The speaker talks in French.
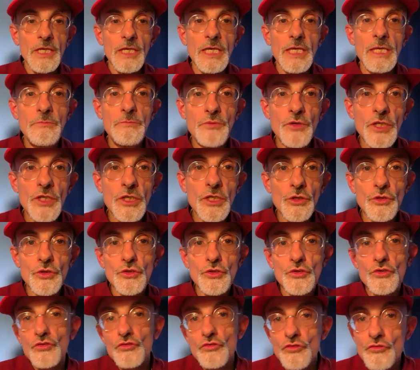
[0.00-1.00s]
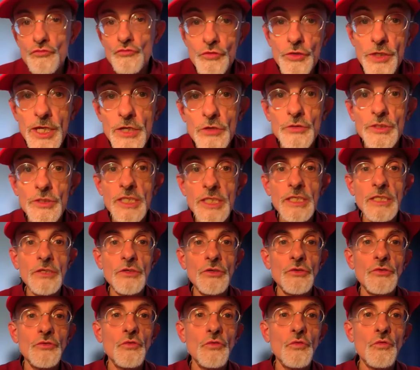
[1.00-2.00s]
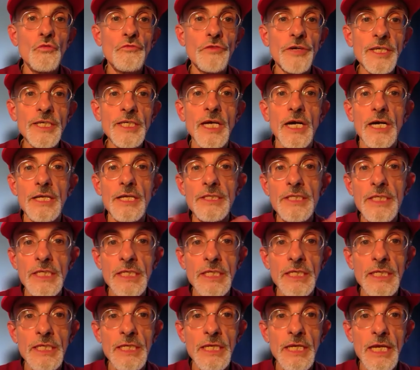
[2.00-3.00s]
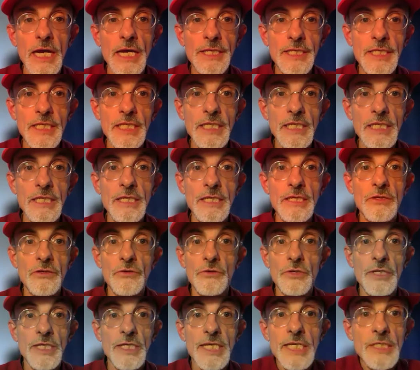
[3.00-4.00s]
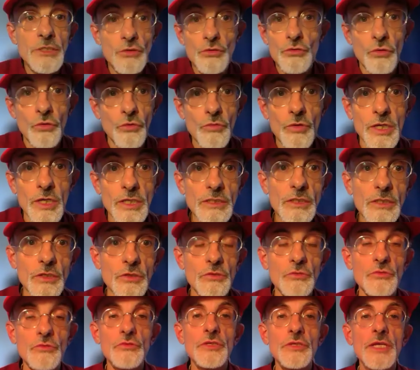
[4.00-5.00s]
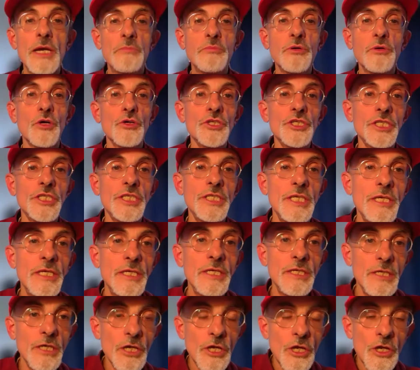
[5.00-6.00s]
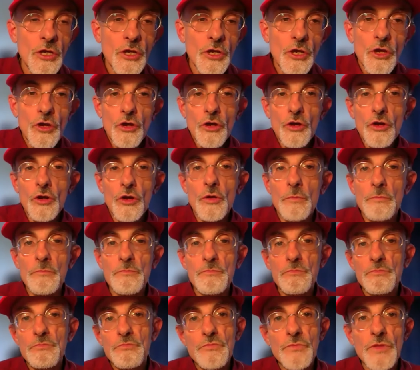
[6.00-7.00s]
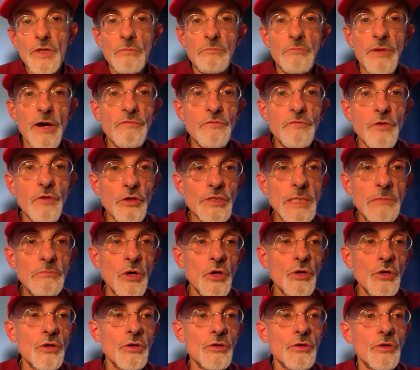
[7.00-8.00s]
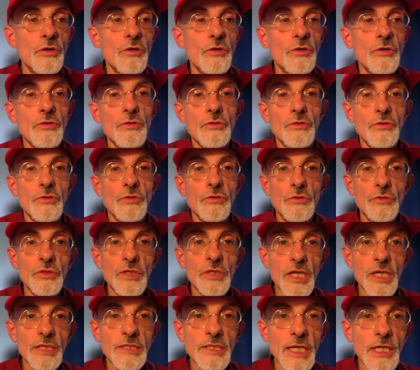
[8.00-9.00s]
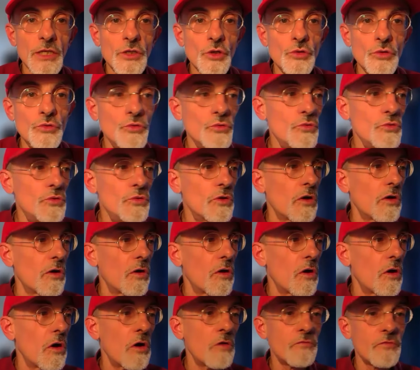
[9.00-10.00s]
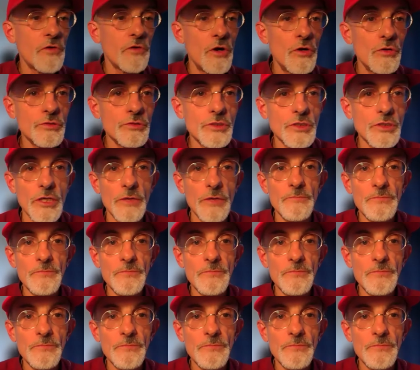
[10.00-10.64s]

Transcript: et puis je, voudrais aussi ouvrir à des, à des questions. Hein. C'est une approche qui est pas forcément très très connue en France.